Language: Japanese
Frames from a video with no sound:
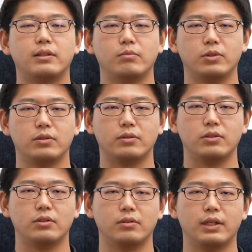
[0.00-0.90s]
もちろん
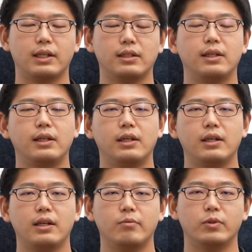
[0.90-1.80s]
重要な
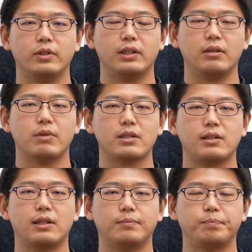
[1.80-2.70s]
ものになります
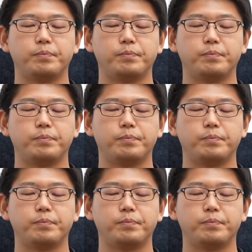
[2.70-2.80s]
が